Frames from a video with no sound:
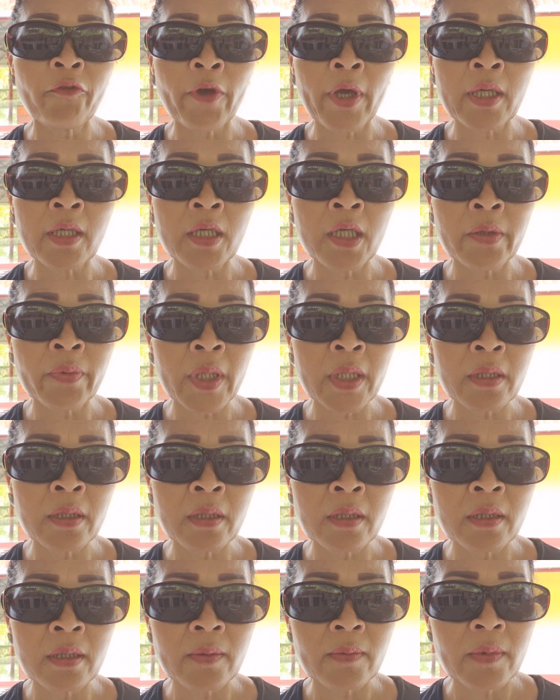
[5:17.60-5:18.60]
แฟนเอ้ยพัน
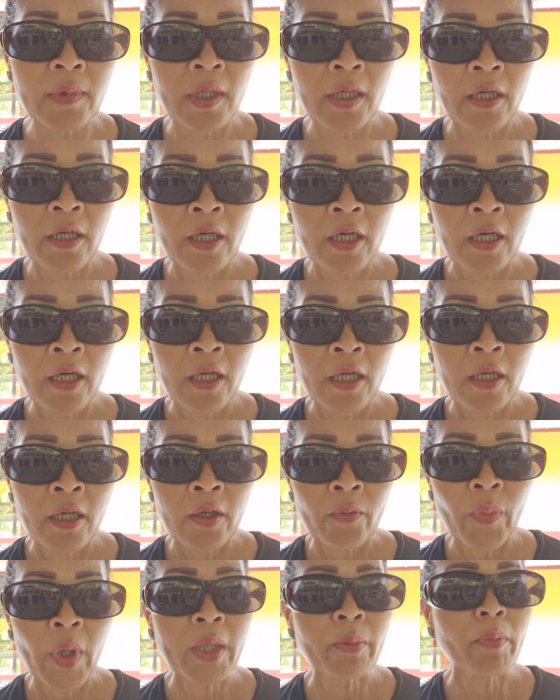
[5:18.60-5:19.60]

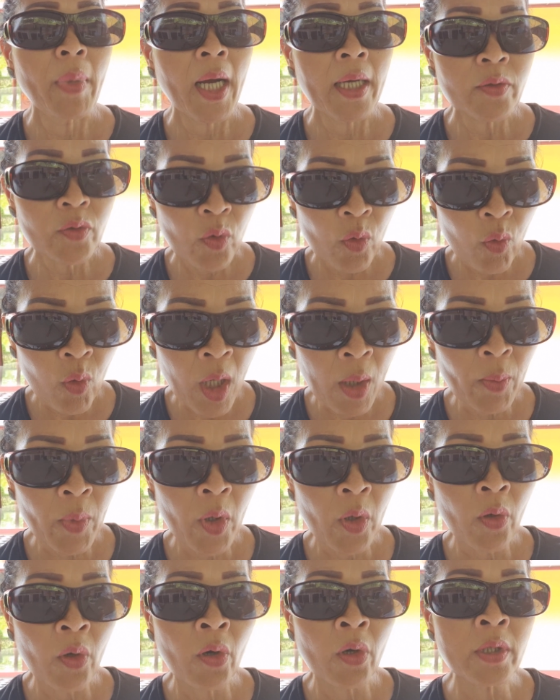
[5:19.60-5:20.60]
พันมักอยู่ความ
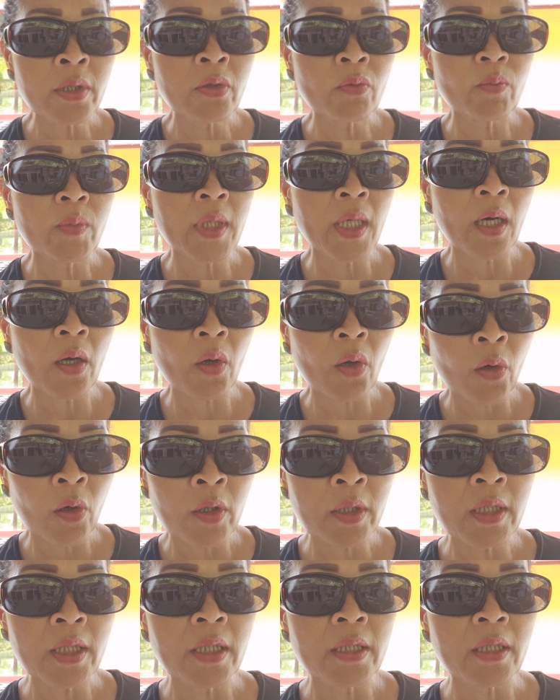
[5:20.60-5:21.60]
ร้อนเมืองร้อ
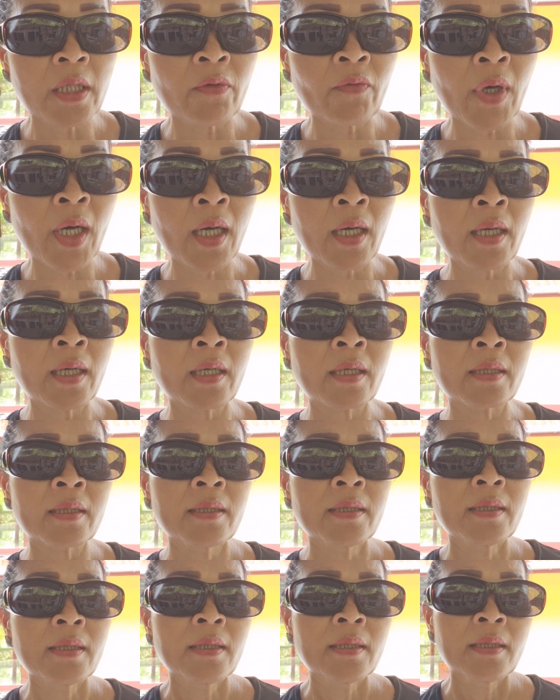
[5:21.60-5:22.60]
นนี่ แต่ว่า
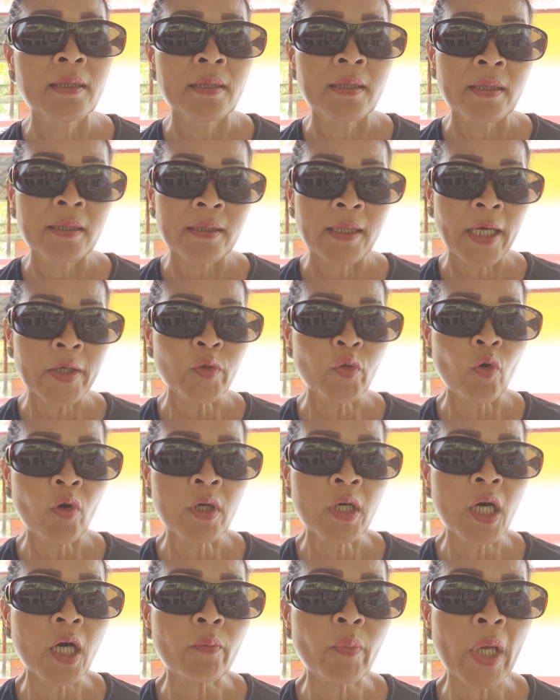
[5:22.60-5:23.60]
ถ้าโยง
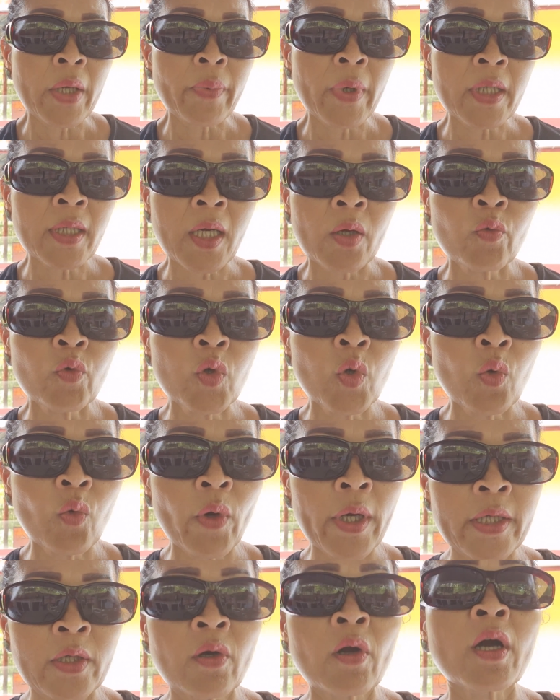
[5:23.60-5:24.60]
หึงไปพันกังวลห่
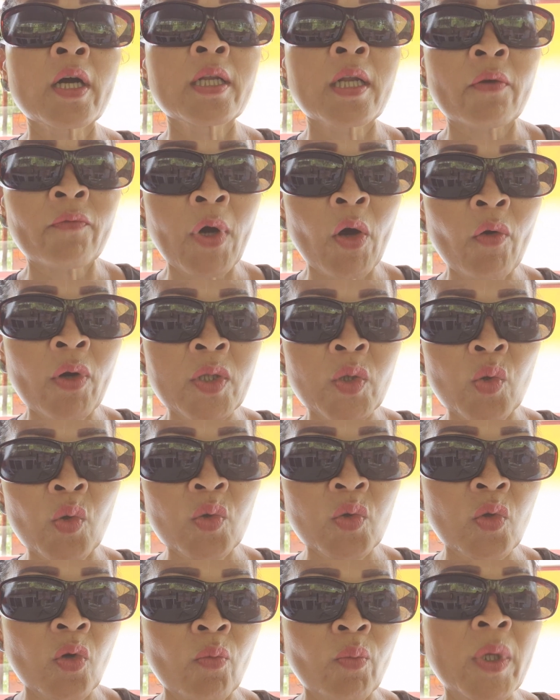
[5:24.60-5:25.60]
วยเนาะค่ะนะเว้ากันต
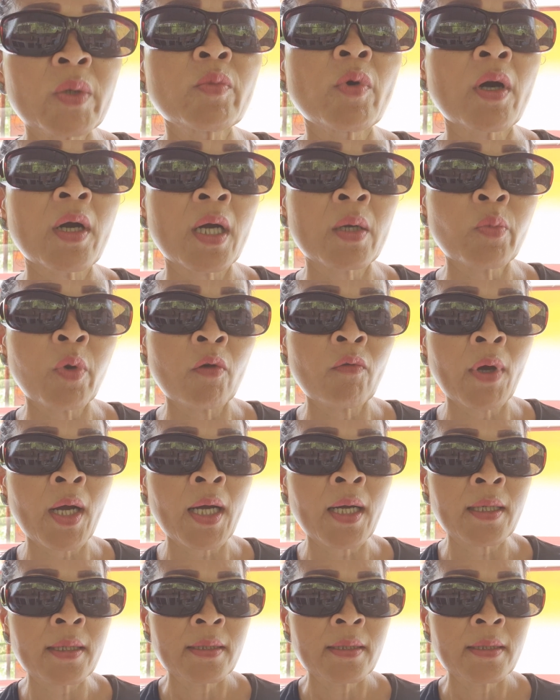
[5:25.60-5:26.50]
รงๆมันบอกค่ะเพราะว่า